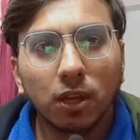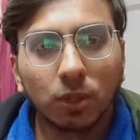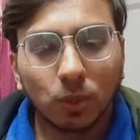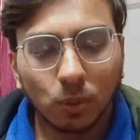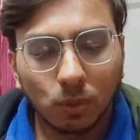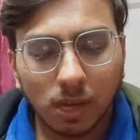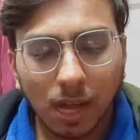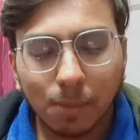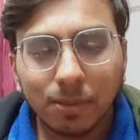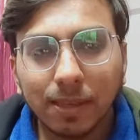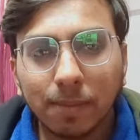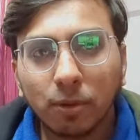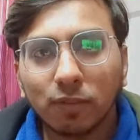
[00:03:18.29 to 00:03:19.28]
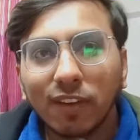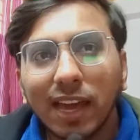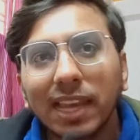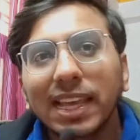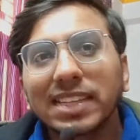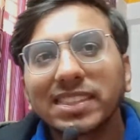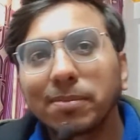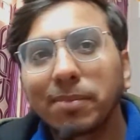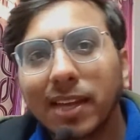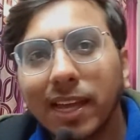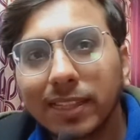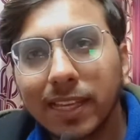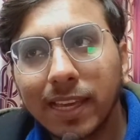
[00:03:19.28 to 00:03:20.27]
तो अब ये प्रोफाइल कैसे
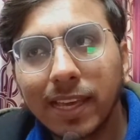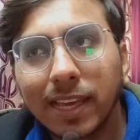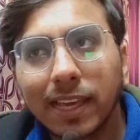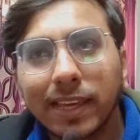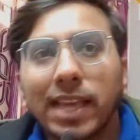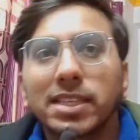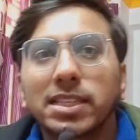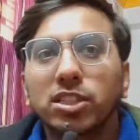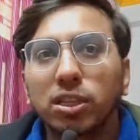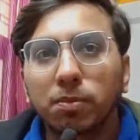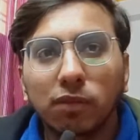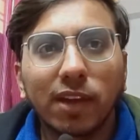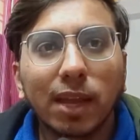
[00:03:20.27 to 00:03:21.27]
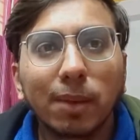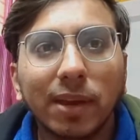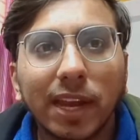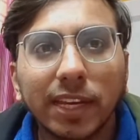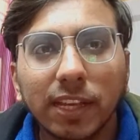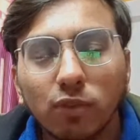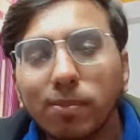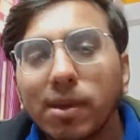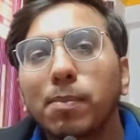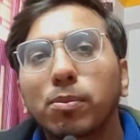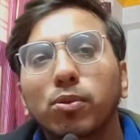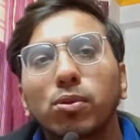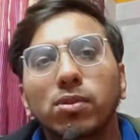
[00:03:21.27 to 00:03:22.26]
बनाते हैं कैसे अच्छी प्रोफाइल बनानी है वो मैं
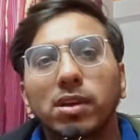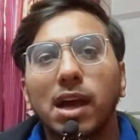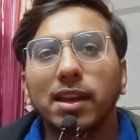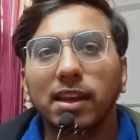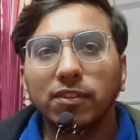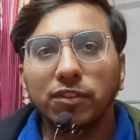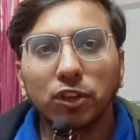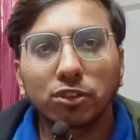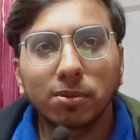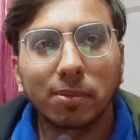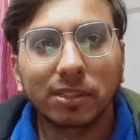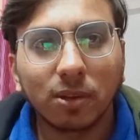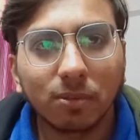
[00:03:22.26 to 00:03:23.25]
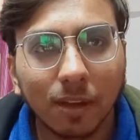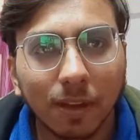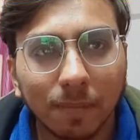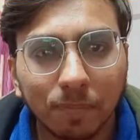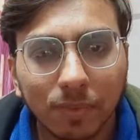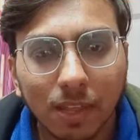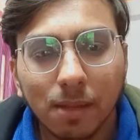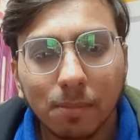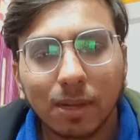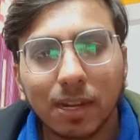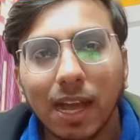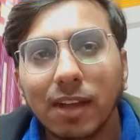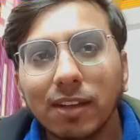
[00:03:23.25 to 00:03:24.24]
आपको अगले वीडियोज़ में बताऊँगा
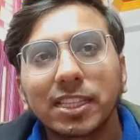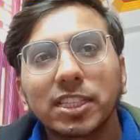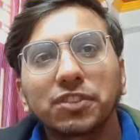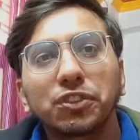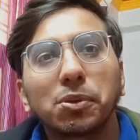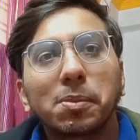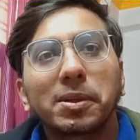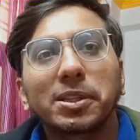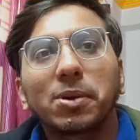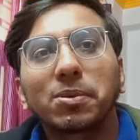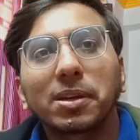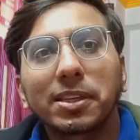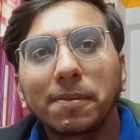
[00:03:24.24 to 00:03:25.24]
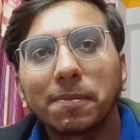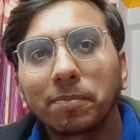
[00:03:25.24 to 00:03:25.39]
बट आज के इस वीडियो में बताऊँगा कि